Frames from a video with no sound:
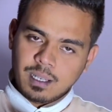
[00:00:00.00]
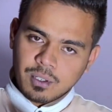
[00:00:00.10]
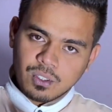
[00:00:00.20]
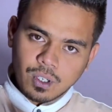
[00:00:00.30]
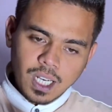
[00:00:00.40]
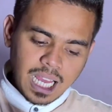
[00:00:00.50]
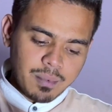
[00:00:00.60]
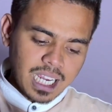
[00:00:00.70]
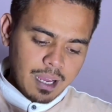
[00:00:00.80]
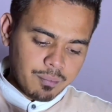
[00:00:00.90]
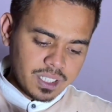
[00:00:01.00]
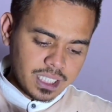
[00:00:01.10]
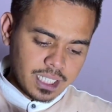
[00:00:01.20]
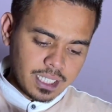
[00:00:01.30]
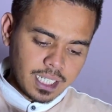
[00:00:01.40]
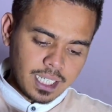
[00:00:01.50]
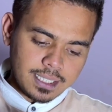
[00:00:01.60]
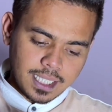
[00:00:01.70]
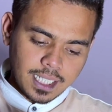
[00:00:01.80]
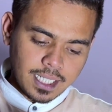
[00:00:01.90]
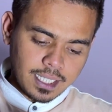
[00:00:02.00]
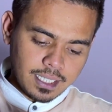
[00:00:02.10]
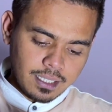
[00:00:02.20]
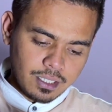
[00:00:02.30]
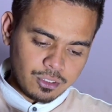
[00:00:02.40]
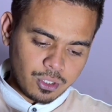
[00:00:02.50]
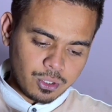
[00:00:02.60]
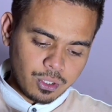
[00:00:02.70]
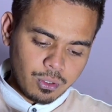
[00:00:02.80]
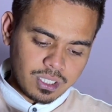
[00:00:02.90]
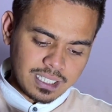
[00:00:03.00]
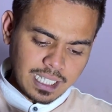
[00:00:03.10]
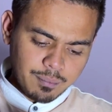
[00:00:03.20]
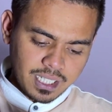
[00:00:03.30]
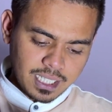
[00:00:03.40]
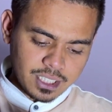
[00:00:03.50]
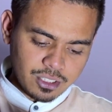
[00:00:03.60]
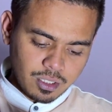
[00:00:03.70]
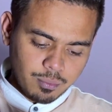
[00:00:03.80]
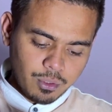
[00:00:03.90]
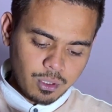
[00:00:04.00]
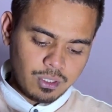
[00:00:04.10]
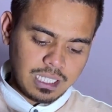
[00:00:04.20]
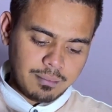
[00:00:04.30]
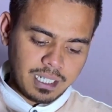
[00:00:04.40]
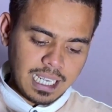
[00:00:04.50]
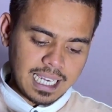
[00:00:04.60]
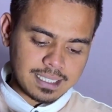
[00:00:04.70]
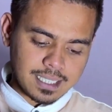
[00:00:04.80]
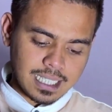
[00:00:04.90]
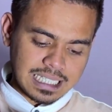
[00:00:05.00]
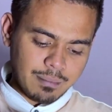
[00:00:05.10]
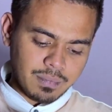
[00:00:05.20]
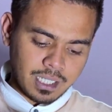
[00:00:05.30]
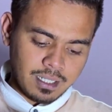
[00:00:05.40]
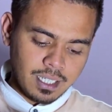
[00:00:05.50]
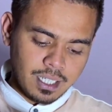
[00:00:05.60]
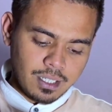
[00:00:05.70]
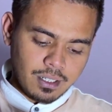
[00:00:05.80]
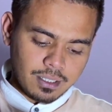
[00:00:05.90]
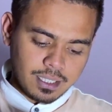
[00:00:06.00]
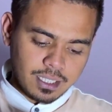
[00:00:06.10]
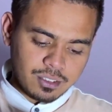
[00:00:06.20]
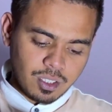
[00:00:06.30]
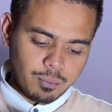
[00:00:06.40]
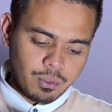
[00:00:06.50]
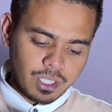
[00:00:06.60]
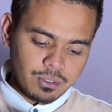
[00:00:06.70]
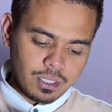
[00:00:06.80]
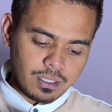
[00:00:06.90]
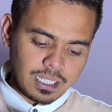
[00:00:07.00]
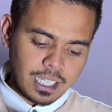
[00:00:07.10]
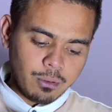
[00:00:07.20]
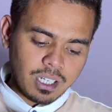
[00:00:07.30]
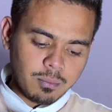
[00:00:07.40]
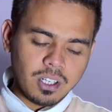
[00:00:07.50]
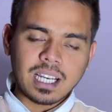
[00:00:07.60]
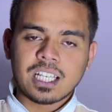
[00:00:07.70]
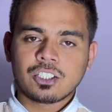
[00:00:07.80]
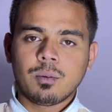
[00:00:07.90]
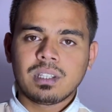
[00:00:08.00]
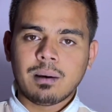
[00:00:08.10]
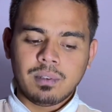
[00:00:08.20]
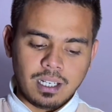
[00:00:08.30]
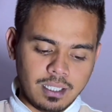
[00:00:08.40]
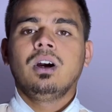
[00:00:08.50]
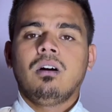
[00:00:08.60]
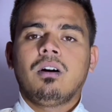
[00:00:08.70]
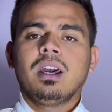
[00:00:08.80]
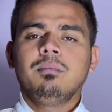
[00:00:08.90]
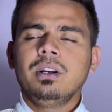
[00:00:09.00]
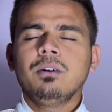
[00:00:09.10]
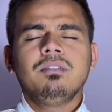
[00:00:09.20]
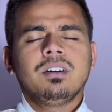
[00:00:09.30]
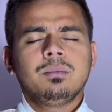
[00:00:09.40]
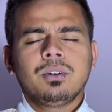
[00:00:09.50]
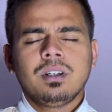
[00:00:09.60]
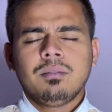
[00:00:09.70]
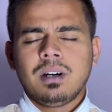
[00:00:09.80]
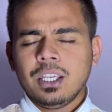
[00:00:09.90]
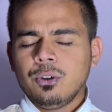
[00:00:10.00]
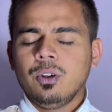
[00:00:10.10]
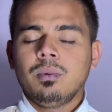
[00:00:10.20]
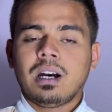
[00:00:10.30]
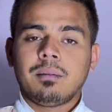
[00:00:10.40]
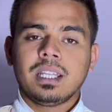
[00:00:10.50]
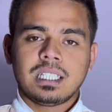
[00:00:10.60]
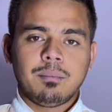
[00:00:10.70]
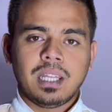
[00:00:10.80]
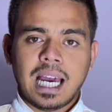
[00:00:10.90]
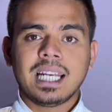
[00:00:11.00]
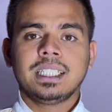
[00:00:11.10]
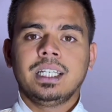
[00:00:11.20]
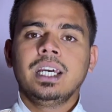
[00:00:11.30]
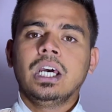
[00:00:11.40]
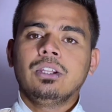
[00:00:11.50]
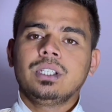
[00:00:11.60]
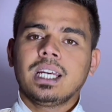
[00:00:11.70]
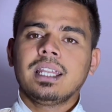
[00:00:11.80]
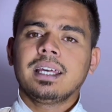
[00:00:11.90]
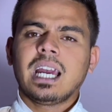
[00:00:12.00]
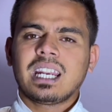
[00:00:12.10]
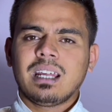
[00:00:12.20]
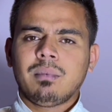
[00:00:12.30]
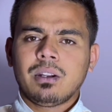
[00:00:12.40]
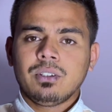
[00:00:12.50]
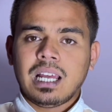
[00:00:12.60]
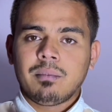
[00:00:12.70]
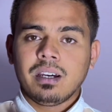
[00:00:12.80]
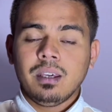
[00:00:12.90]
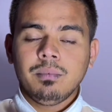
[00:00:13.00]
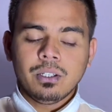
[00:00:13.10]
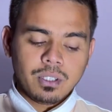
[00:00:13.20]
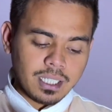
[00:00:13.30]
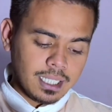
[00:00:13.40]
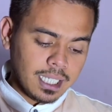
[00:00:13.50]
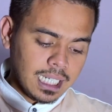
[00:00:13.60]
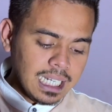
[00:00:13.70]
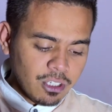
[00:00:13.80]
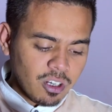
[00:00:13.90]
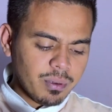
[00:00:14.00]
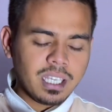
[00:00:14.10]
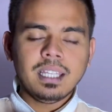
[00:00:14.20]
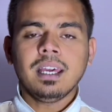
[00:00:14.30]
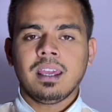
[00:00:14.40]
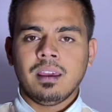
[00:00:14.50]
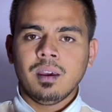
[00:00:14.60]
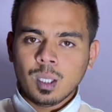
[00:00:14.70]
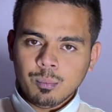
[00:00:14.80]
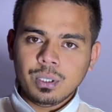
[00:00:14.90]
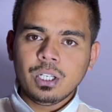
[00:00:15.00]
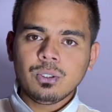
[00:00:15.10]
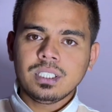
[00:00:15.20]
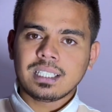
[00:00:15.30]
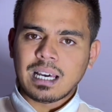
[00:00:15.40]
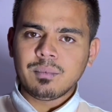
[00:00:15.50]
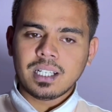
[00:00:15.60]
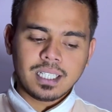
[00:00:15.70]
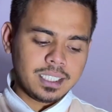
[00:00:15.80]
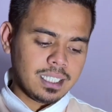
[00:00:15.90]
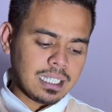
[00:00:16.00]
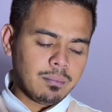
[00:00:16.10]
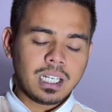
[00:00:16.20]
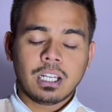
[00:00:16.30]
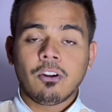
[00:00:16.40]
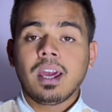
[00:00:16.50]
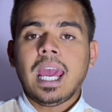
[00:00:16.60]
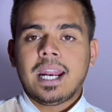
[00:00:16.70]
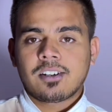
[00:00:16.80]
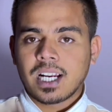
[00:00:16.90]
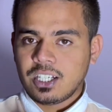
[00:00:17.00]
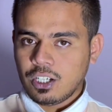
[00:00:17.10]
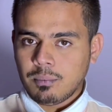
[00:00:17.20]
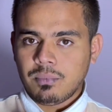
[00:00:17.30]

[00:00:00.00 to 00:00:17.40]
যেমন ধরুন আমার আপ্রিশিয়ান ট্যাগ এই চ্যানেলটাতে যতগুলো তামনেল আছে সবগুলো কিন্তু আমার এক্সট্রা তামনেল অর্থাৎ সবগুলো কিন্তু এগুলোকে বলে কাস্টম তামনেল অনেক ভিডিও ফেসবুকে বা ইউটিউবে আমাদের সামনে আসে তো সেখান থেকে একটা মানুষ আমার এই ভিডিওটাতে ক্লিক করবে কি দেখে ভিডিও যে তামনেলটা সেই তামনেলটা অনেক অ্যাট্রাক্টিভ